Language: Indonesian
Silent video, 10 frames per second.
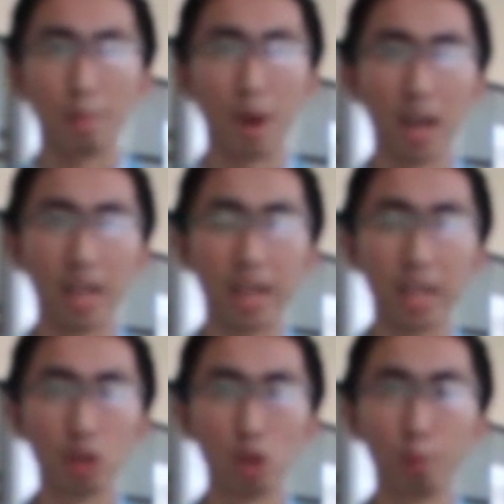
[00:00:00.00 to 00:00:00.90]
Maka
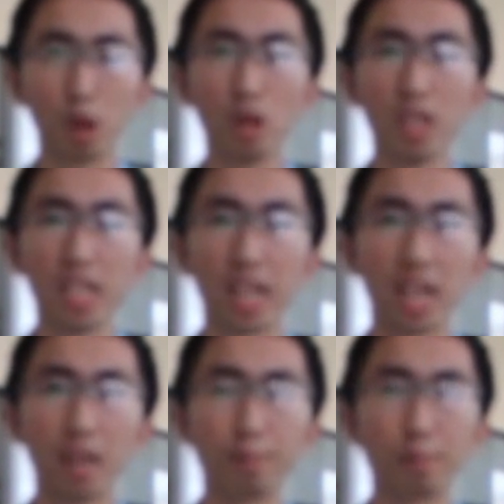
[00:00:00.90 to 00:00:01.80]
dari itu, perlu
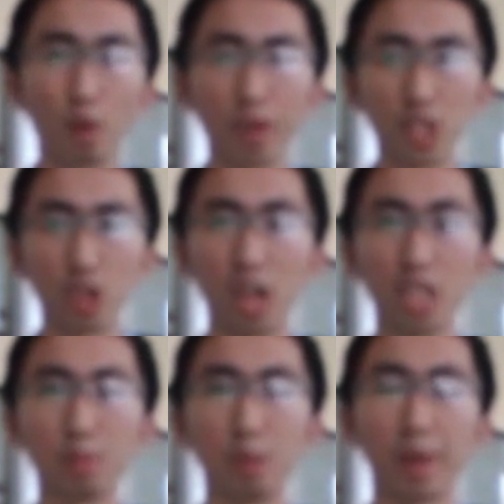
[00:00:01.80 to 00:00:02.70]
ditingkatkan
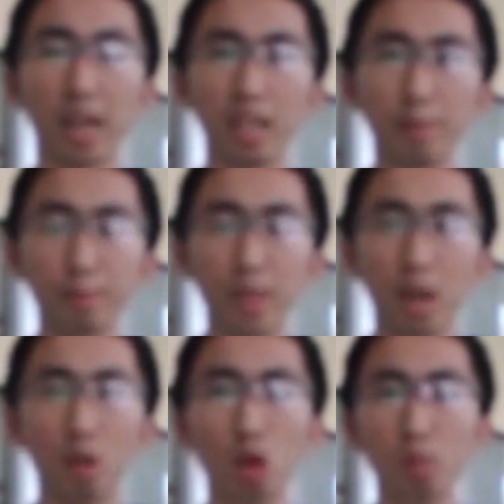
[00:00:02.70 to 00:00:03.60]
profesionalisme pada
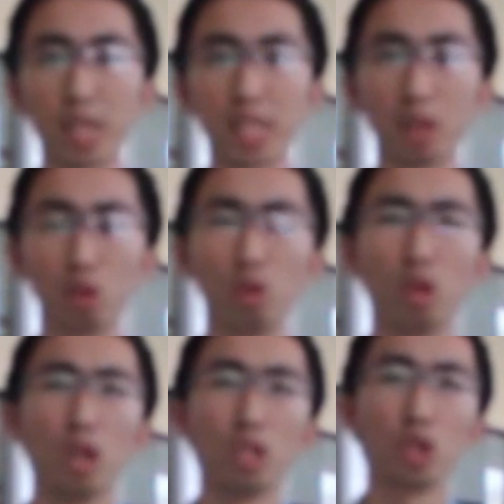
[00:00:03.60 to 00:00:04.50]
bidang hukum tertentu
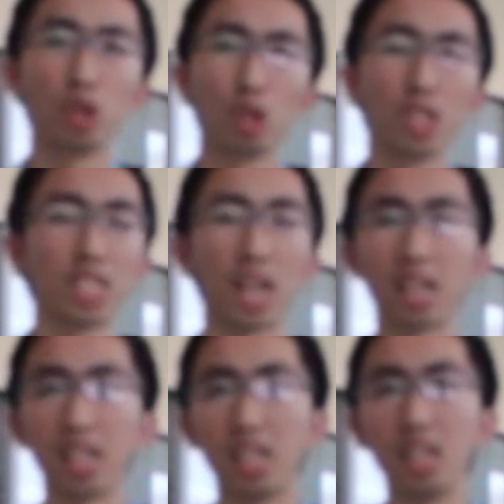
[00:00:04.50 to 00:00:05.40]
Contohnya saat
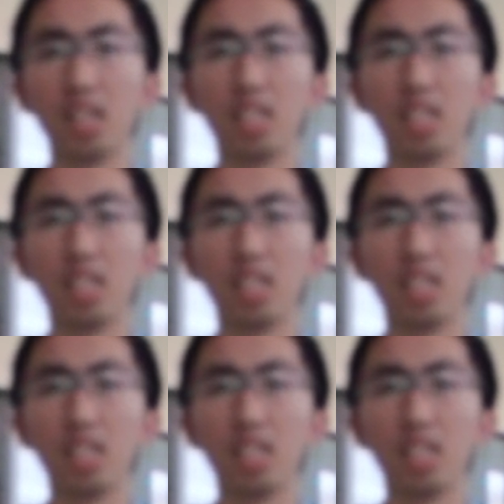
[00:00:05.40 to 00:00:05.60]
ini,